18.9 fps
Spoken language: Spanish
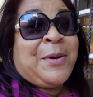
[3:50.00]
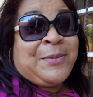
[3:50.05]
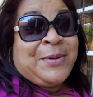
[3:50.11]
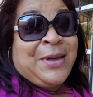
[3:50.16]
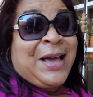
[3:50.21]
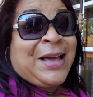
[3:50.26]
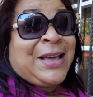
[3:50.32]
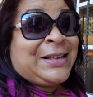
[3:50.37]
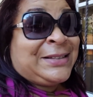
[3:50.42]
a
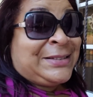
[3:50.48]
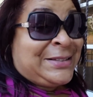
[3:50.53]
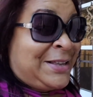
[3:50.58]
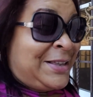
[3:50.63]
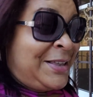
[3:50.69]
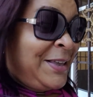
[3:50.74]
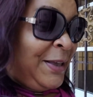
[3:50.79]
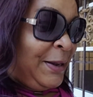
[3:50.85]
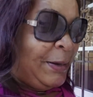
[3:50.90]
Bianca
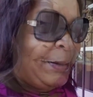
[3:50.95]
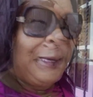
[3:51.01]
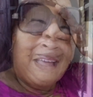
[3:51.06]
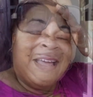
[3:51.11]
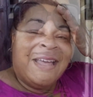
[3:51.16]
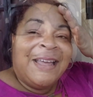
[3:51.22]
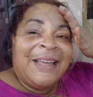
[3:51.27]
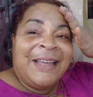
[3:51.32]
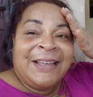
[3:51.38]
si quiere
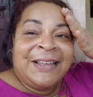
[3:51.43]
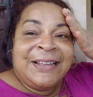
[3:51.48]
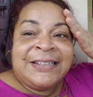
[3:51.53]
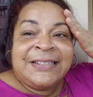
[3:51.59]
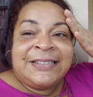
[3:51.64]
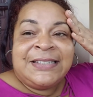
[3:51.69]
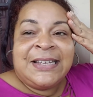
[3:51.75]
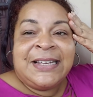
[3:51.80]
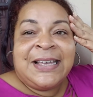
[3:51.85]
también.
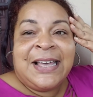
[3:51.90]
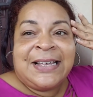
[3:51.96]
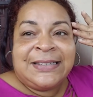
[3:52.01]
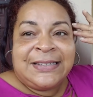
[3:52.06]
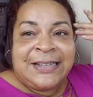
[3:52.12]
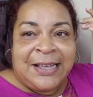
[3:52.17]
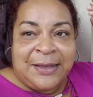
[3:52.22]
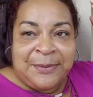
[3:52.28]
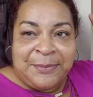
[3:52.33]

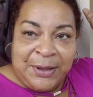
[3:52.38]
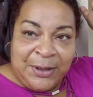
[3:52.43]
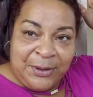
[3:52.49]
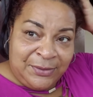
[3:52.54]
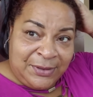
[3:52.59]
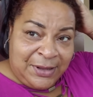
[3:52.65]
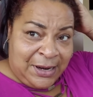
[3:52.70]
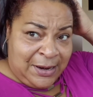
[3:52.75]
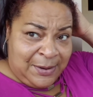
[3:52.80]
Chicas, déjenme
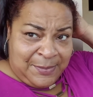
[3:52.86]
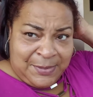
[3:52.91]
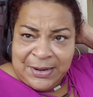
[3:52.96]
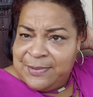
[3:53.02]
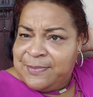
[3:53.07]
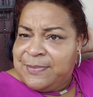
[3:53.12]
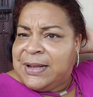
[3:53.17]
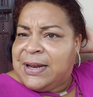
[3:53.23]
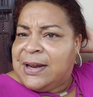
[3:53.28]
contarle,
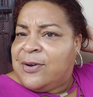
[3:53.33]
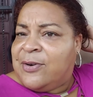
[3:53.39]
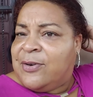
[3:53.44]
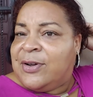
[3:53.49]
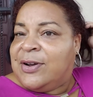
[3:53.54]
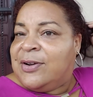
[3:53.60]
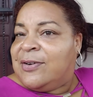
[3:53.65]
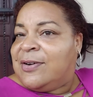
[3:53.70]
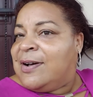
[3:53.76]
miren, me
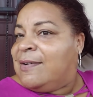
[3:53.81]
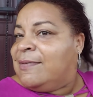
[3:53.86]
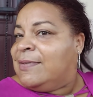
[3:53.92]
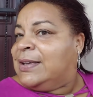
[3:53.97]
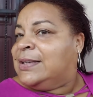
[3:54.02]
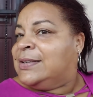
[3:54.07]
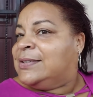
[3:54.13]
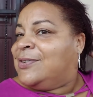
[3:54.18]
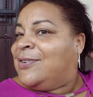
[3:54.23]
recogí los
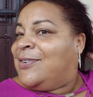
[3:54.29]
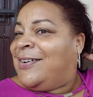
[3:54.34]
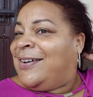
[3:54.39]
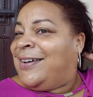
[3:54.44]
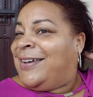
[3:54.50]
cabellos.